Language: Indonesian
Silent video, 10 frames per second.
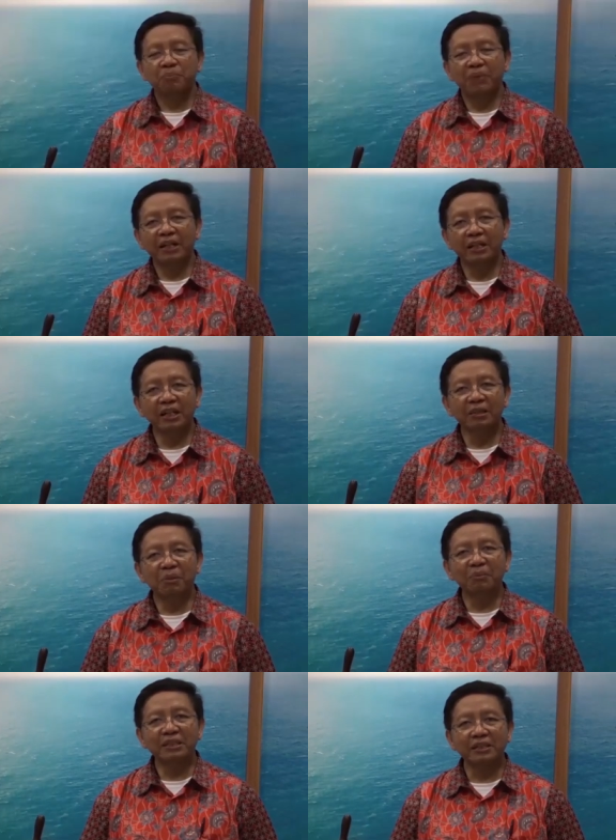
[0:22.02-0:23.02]
Panggilan
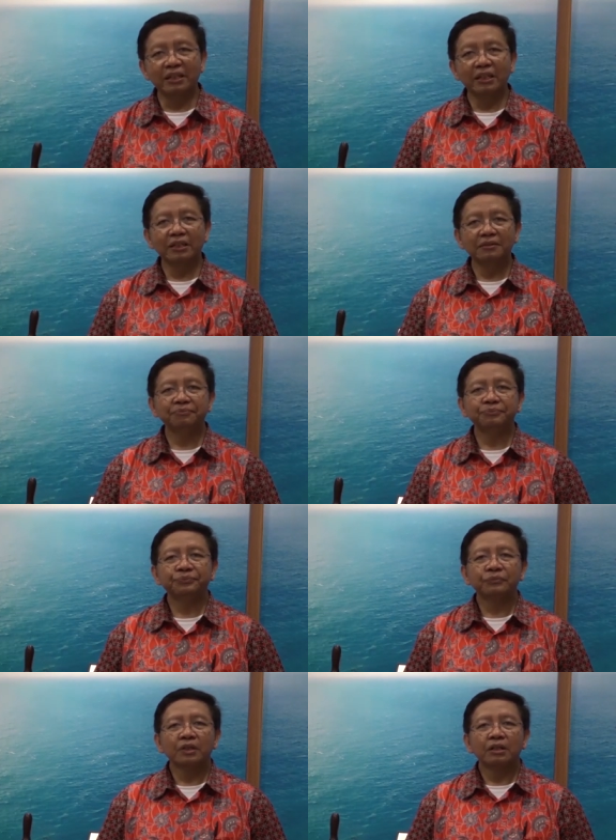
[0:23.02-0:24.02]
imamat saya
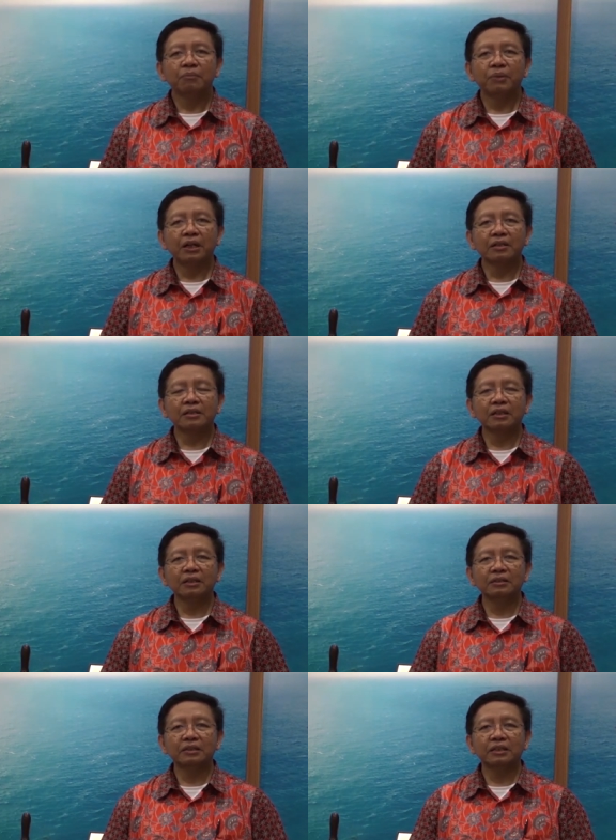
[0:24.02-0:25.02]

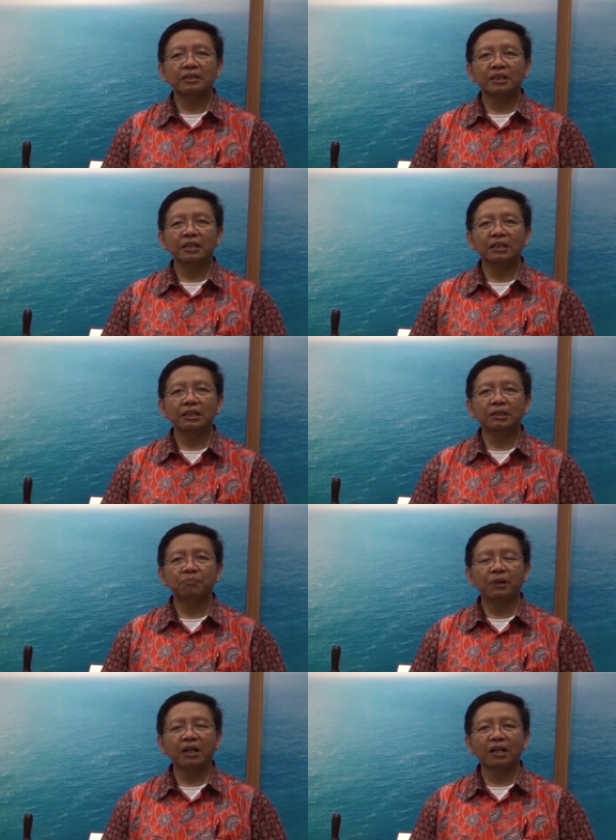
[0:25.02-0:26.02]
berasal dari
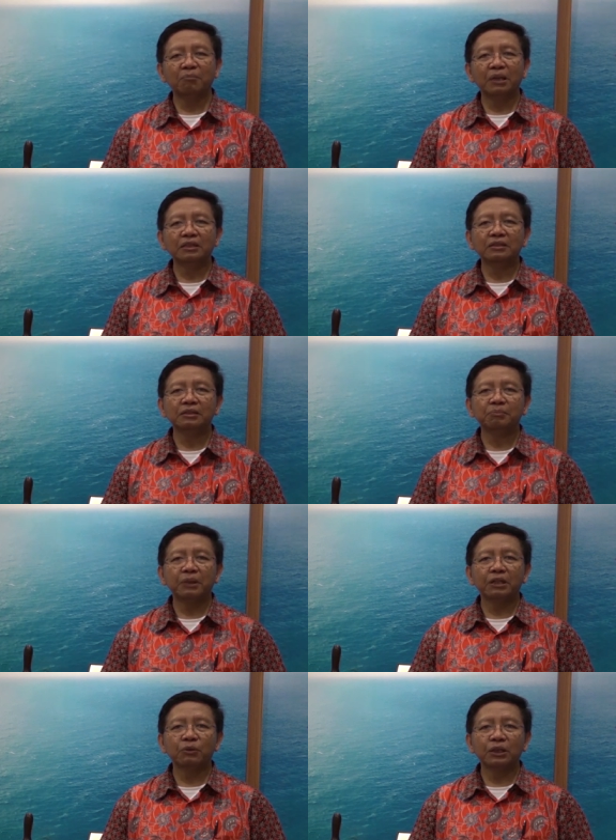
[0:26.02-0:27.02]
pengalaman
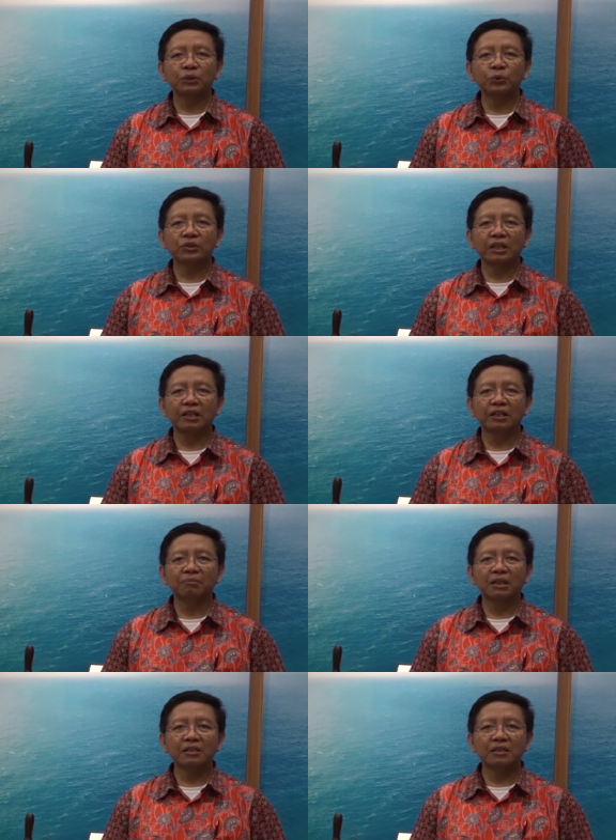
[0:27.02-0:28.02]
pada waktu saya
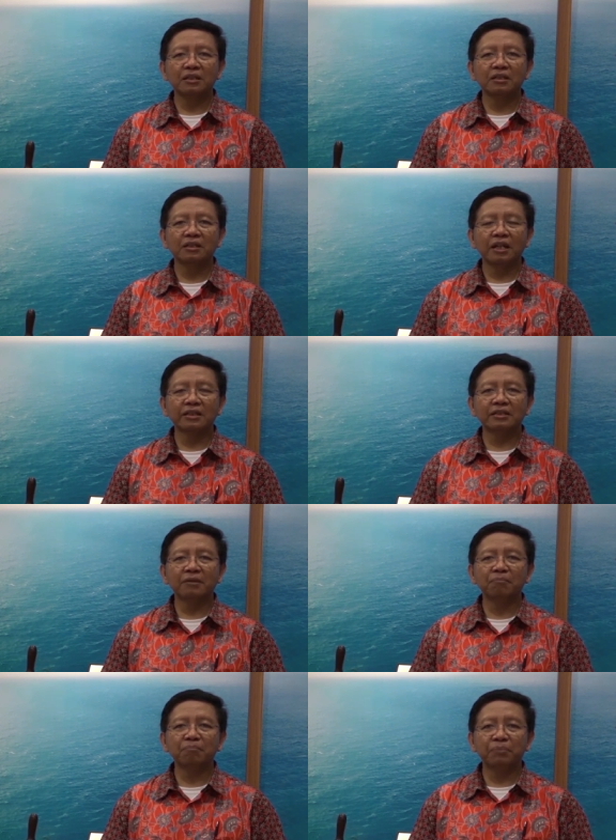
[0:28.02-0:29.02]
masih
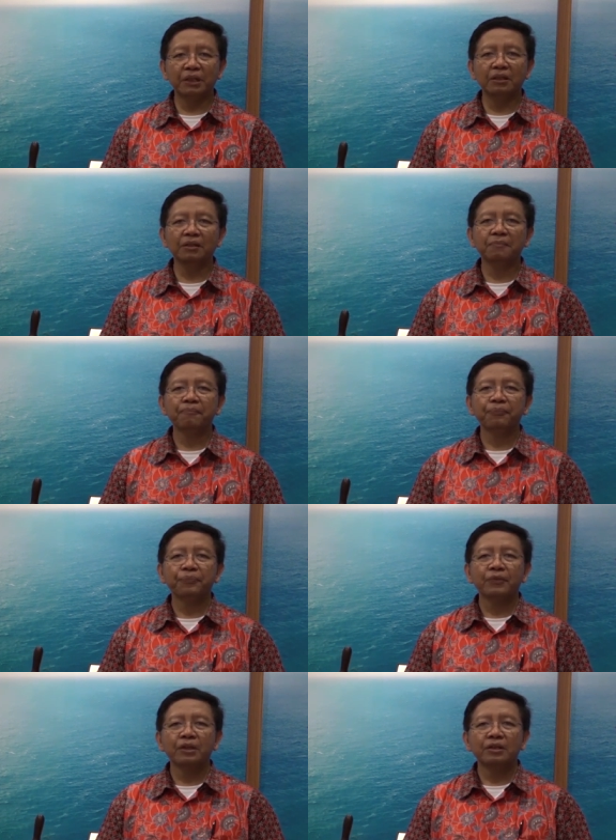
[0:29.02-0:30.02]
SMP
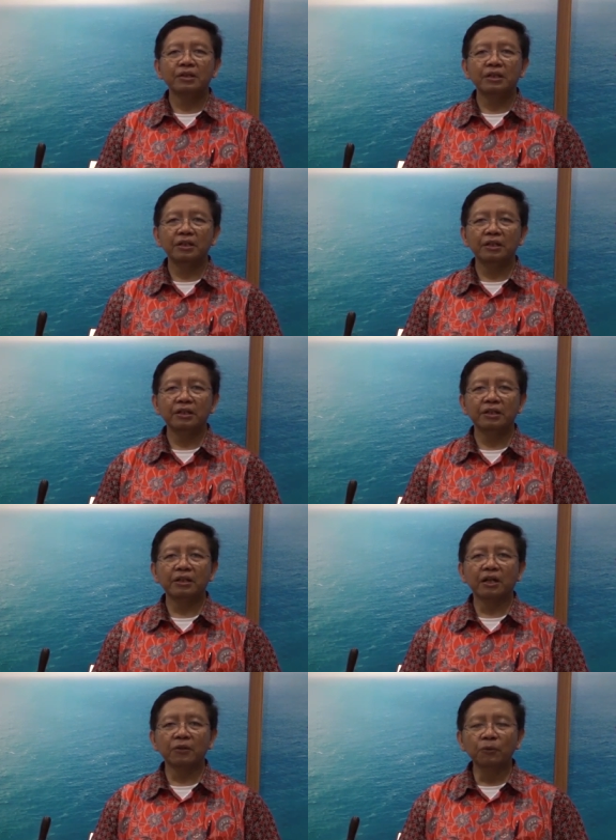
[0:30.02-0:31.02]
di
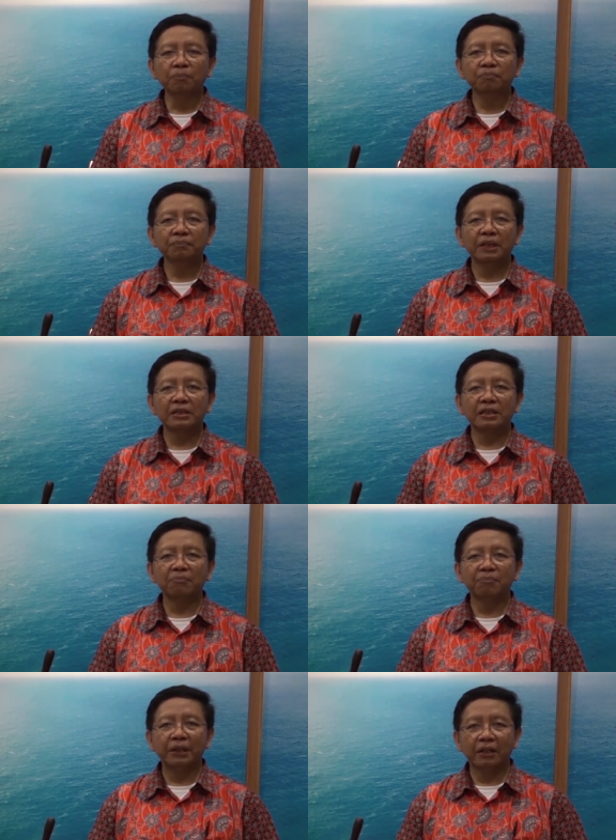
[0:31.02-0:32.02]
Garum,
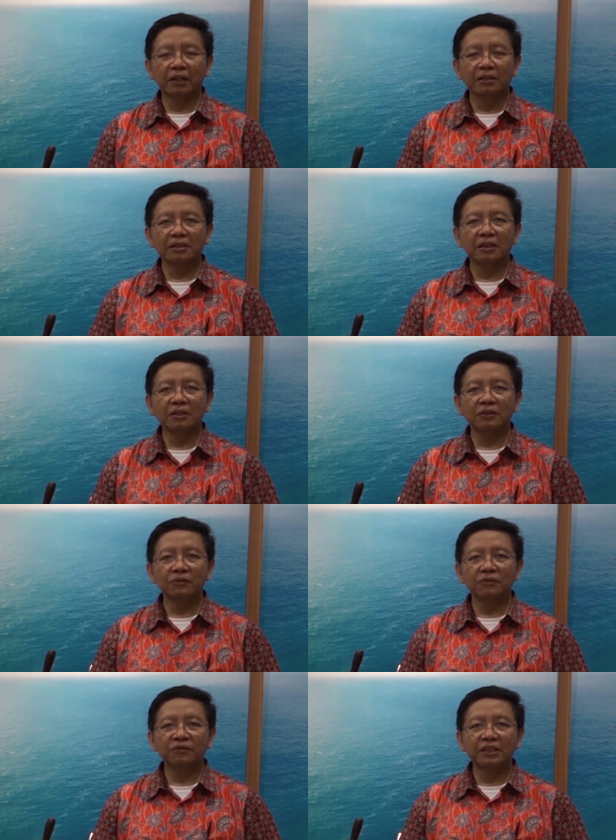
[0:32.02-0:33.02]
SMPK
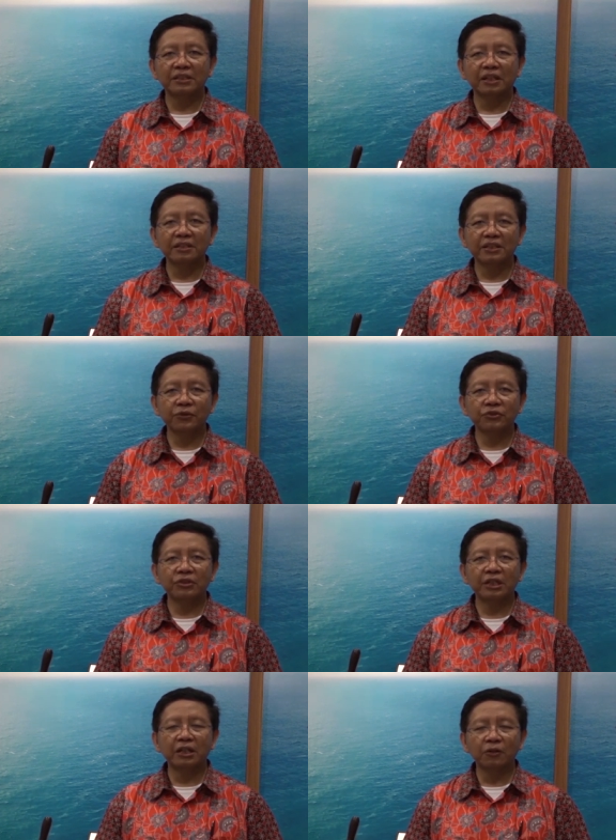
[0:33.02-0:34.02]
Santo
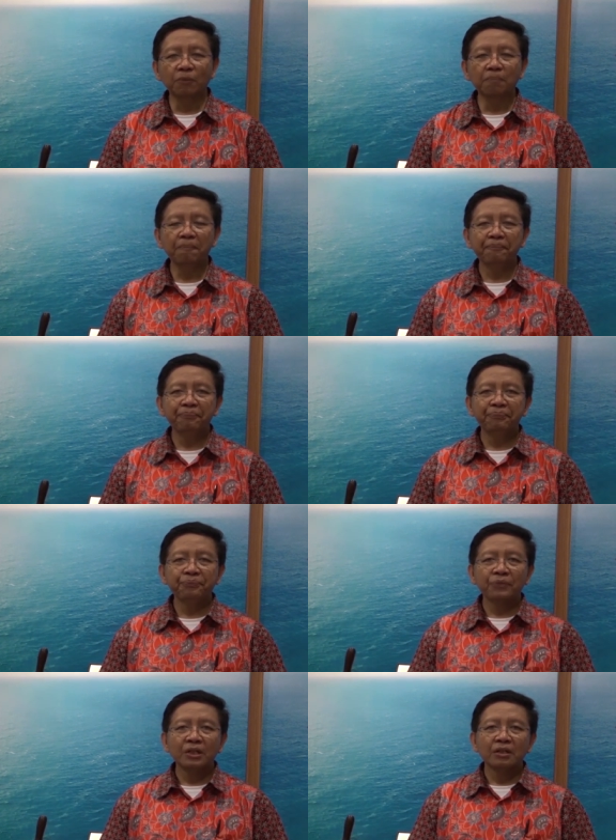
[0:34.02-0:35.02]
Vincentius di Garum,
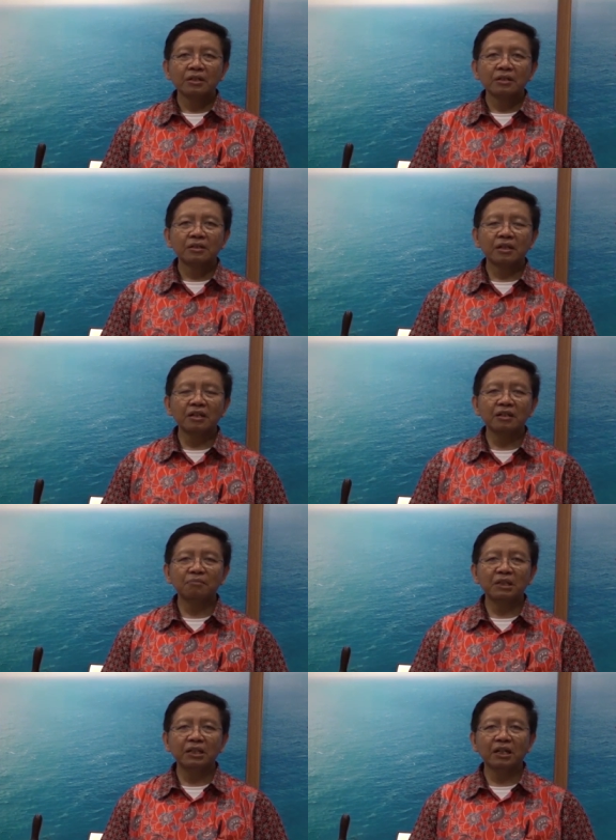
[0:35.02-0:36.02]

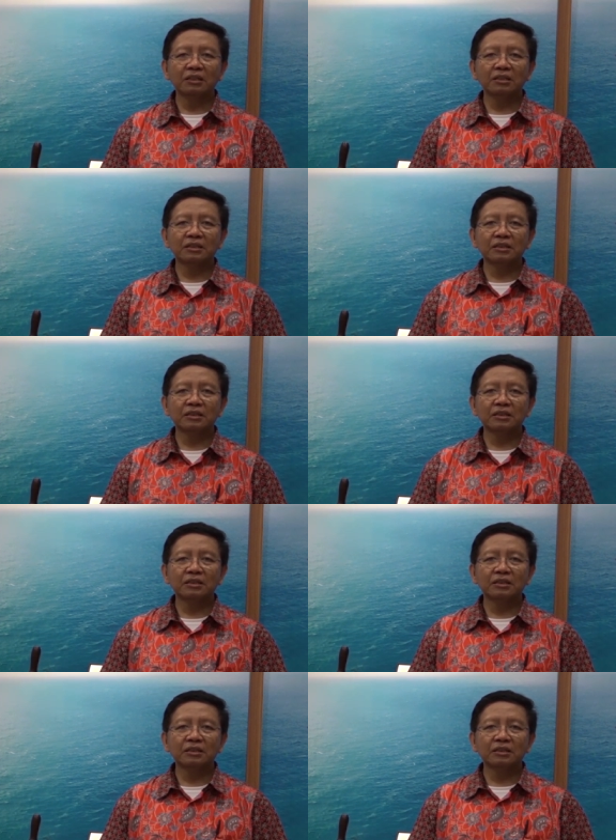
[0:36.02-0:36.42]
saya melihat